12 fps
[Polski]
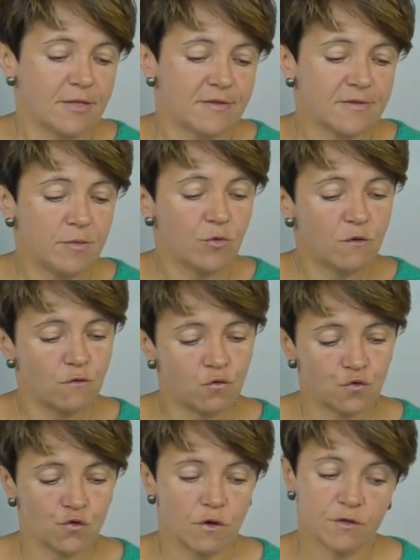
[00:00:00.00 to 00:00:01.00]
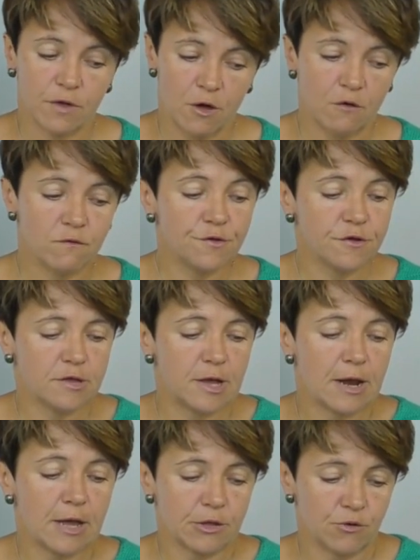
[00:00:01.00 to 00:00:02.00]
Następną włóczką, taką właśnie
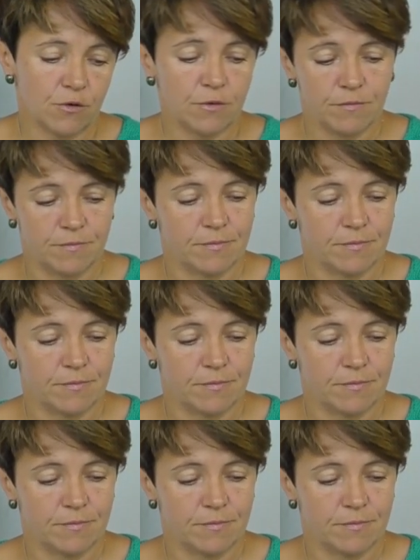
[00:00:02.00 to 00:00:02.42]
na lato,